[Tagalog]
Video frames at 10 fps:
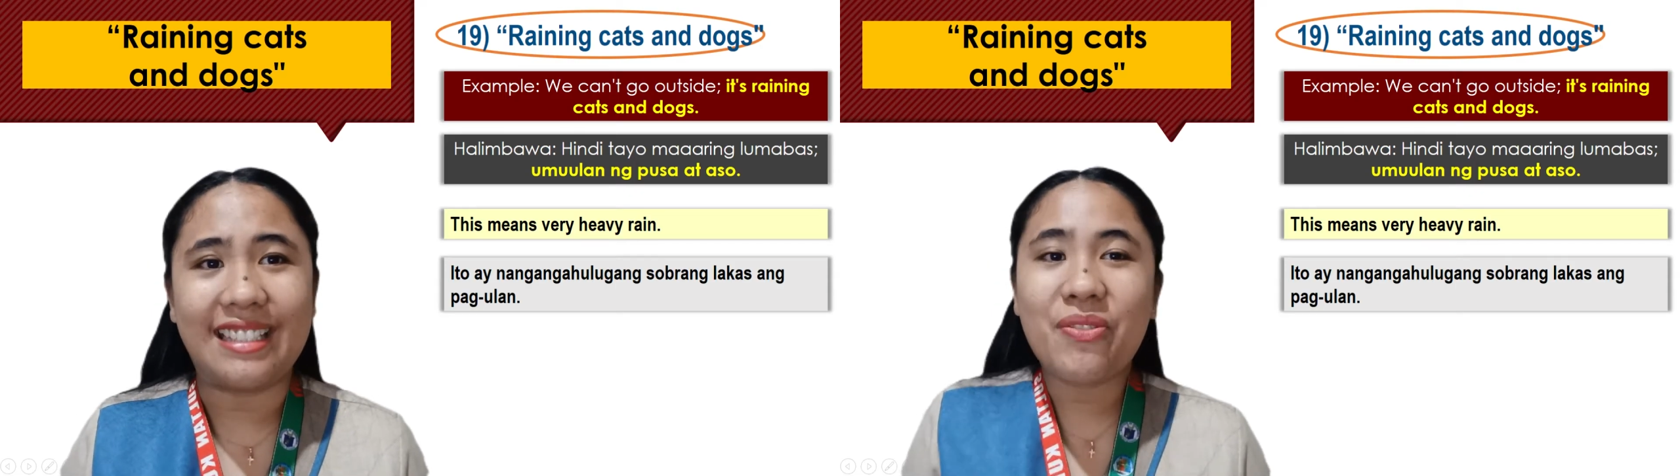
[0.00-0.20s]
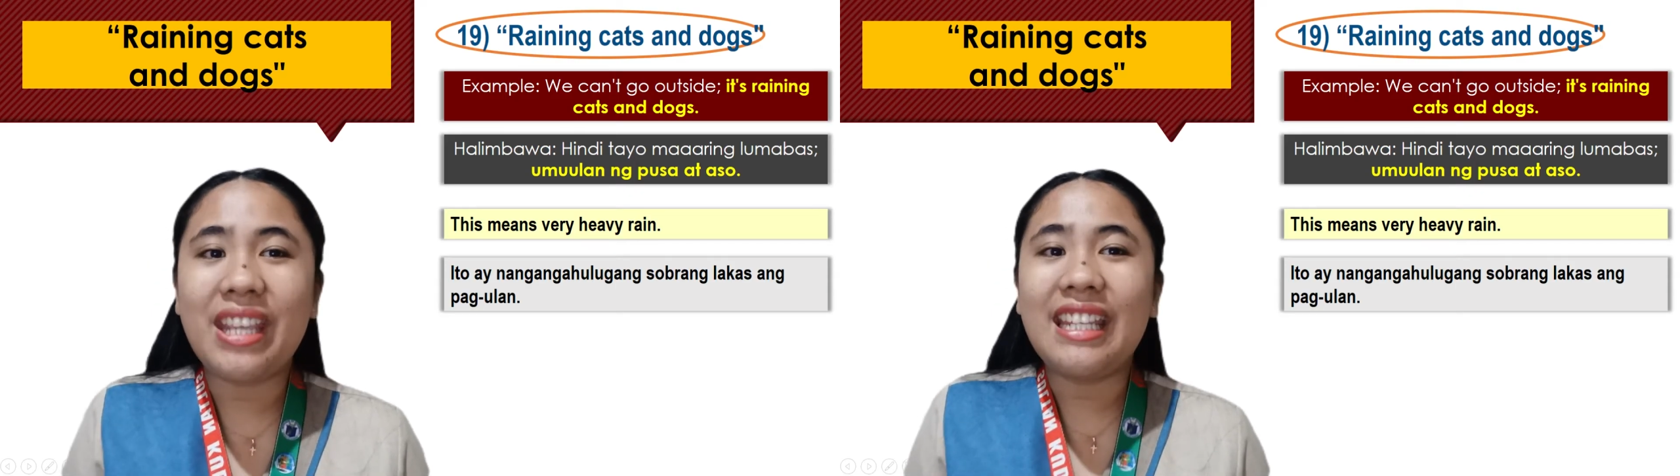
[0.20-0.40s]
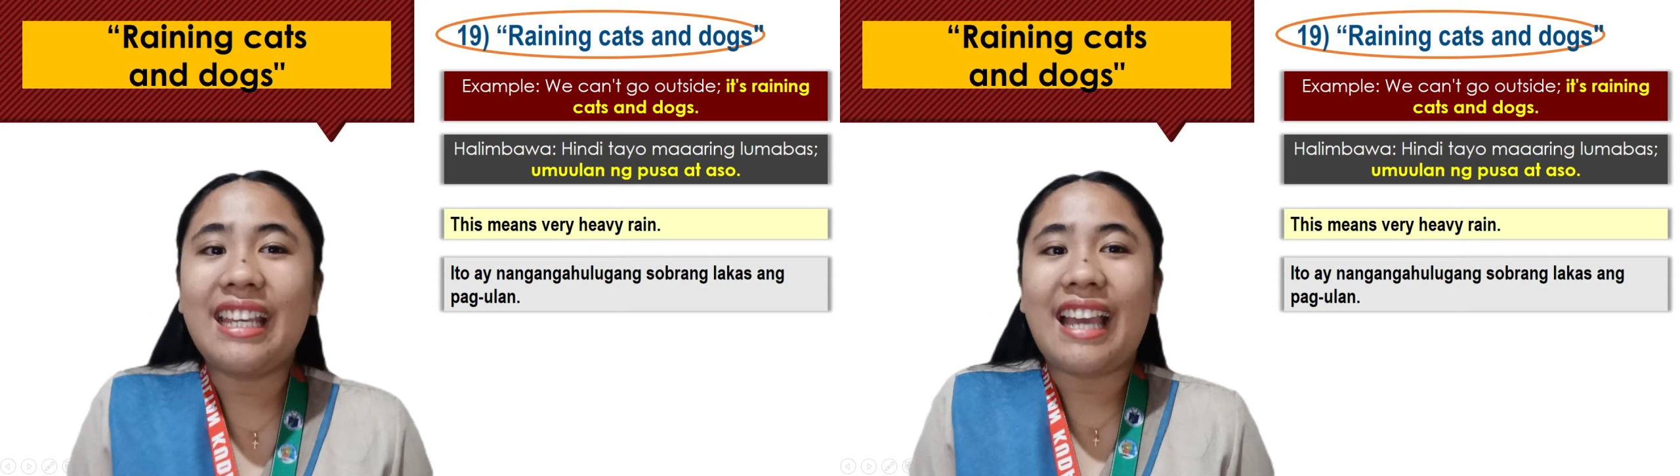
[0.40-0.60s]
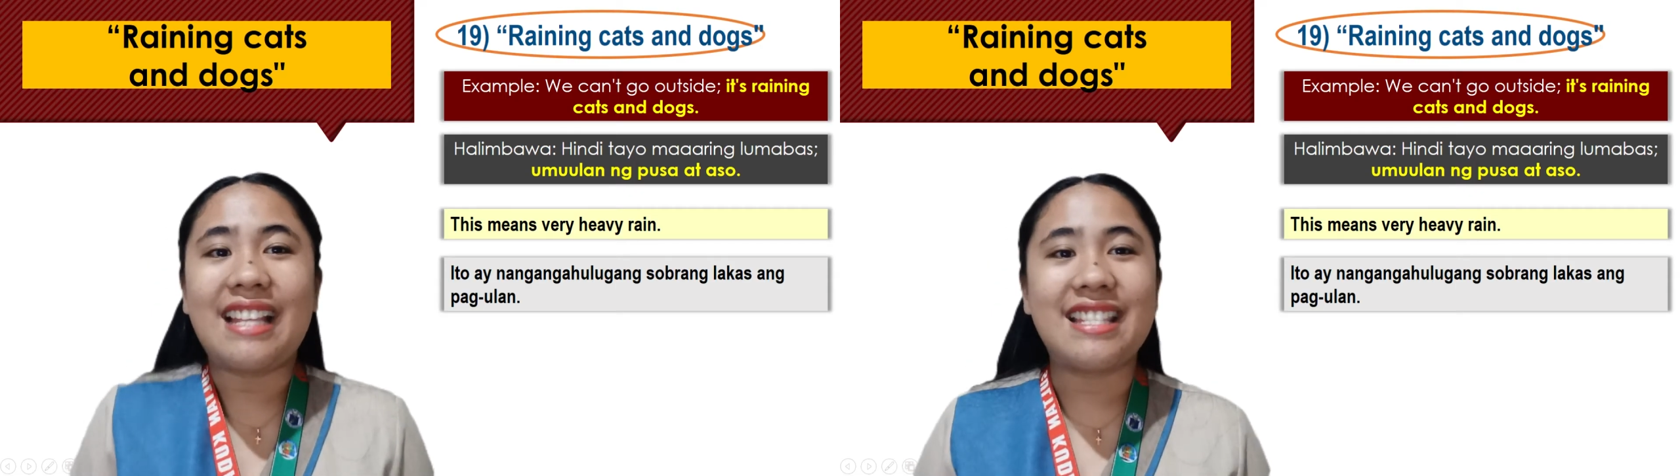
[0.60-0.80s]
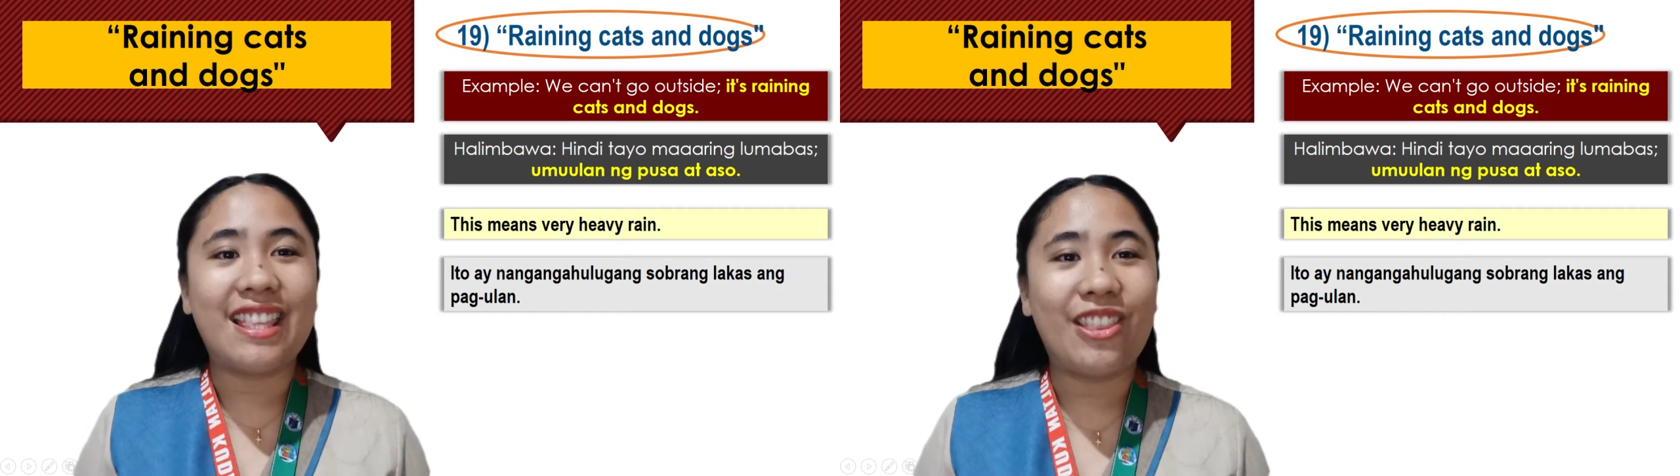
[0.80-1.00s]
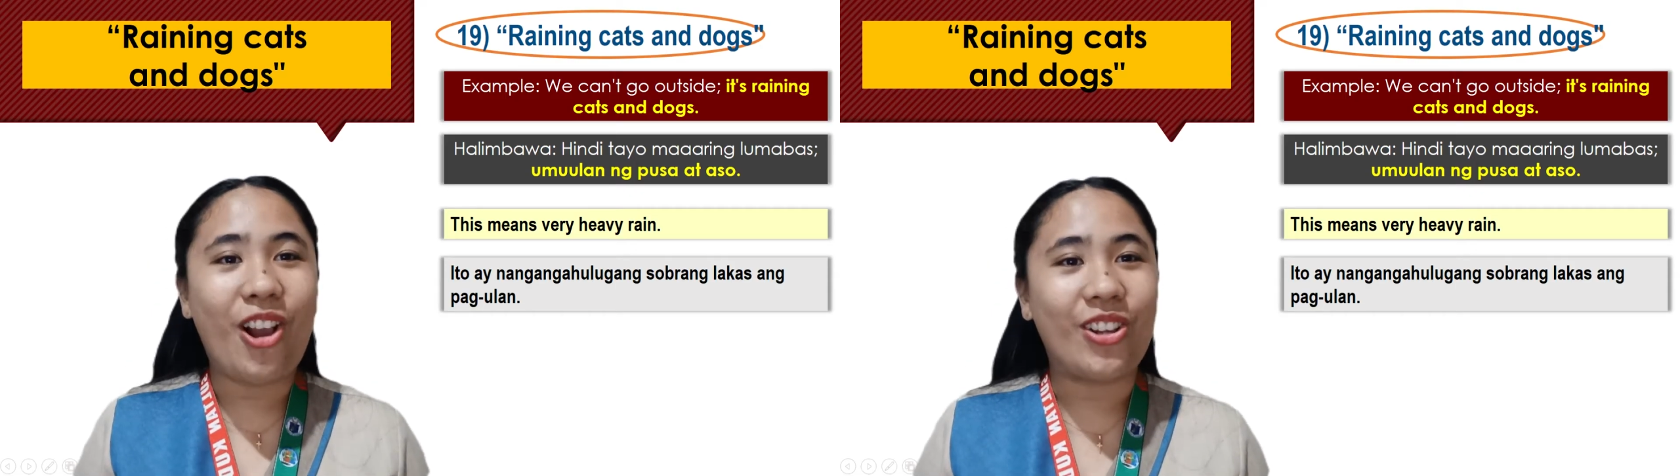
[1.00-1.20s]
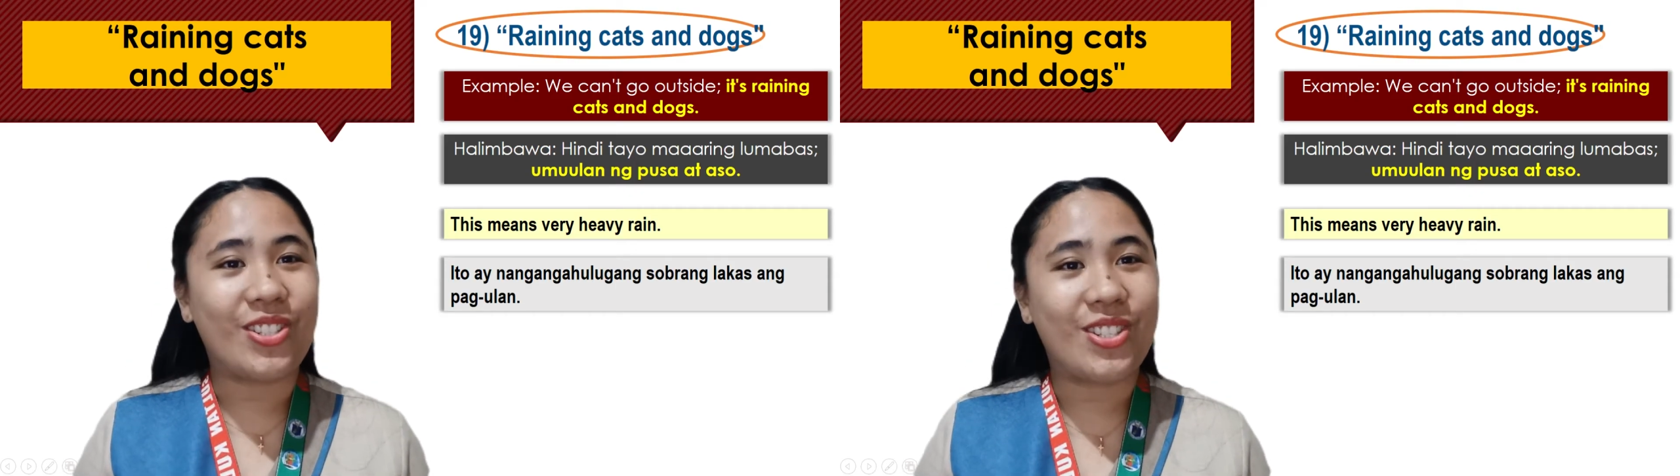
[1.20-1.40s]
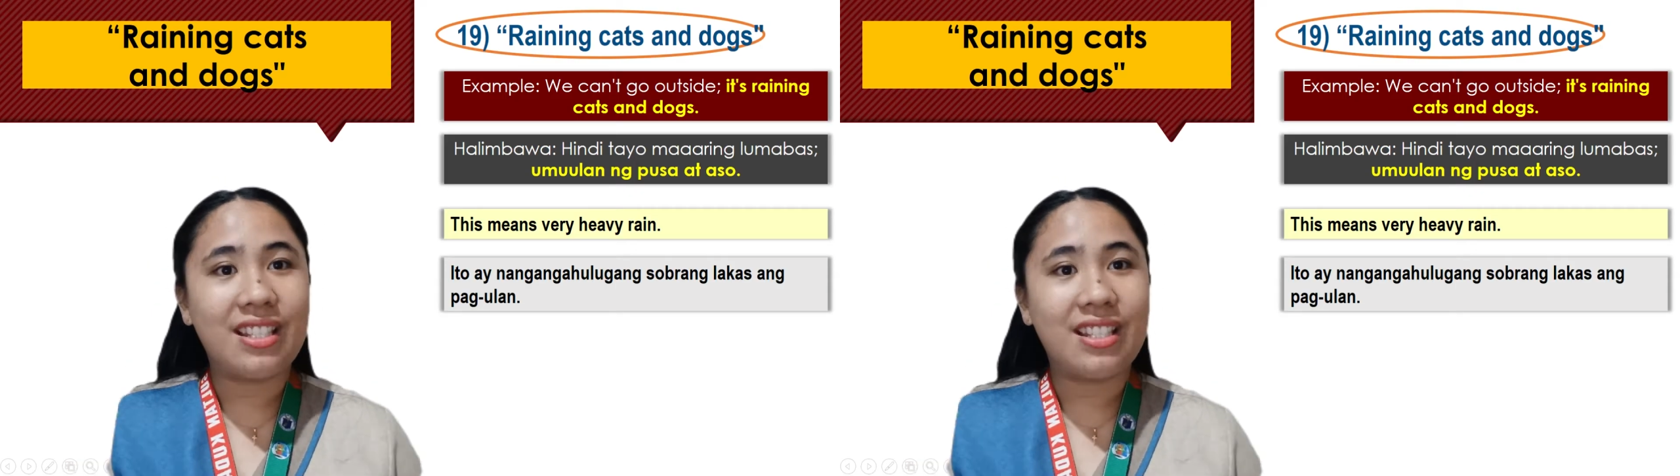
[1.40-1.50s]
It's raining cats and dogs.